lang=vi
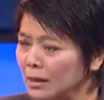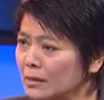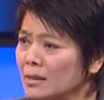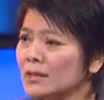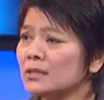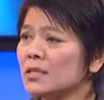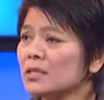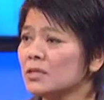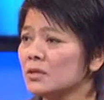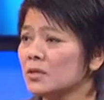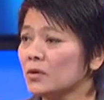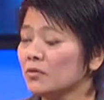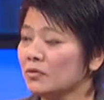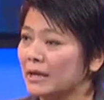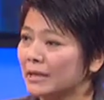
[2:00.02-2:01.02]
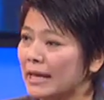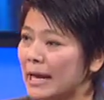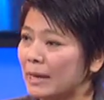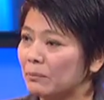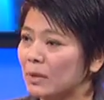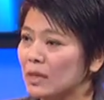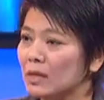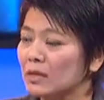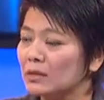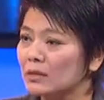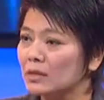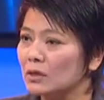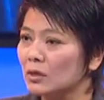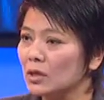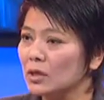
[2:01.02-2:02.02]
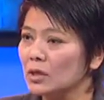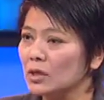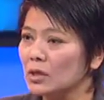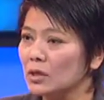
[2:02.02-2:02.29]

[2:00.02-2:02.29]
trên thị trường của Việt Nam thì có